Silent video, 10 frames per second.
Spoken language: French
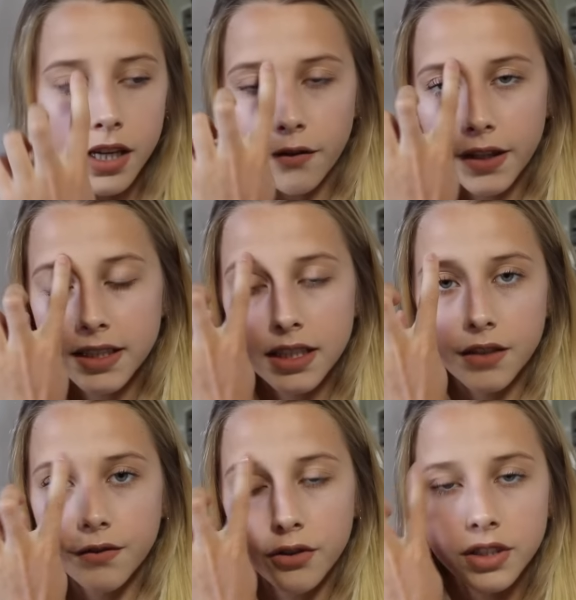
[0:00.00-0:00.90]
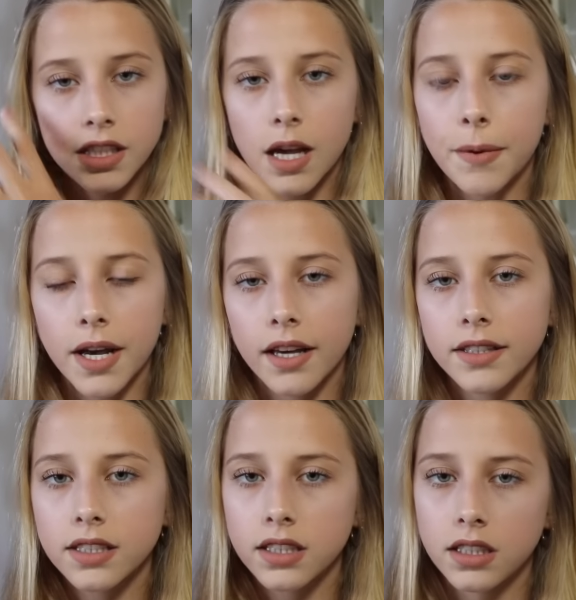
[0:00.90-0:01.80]
En fait, c'est des ventes qui
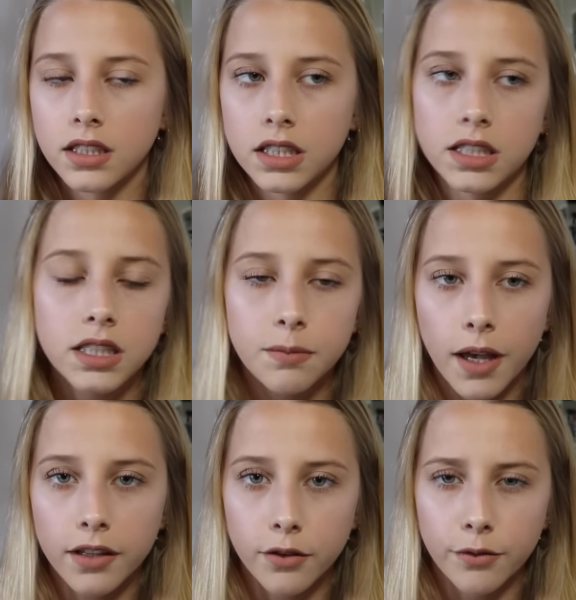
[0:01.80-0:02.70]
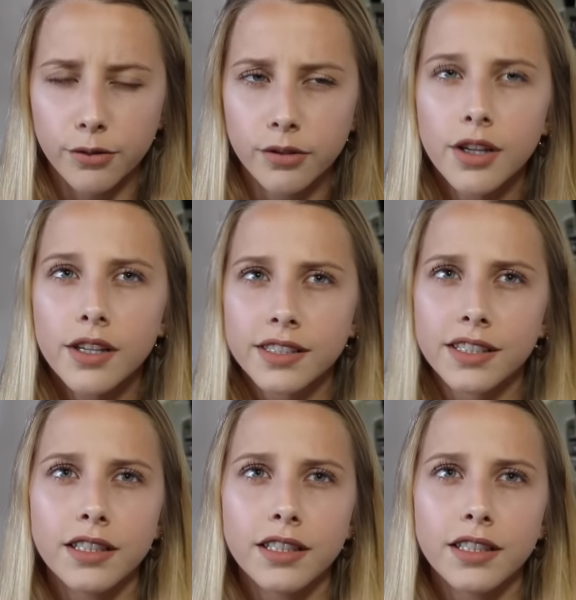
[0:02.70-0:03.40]
apparaissent, qui disparaissent un peu. C'est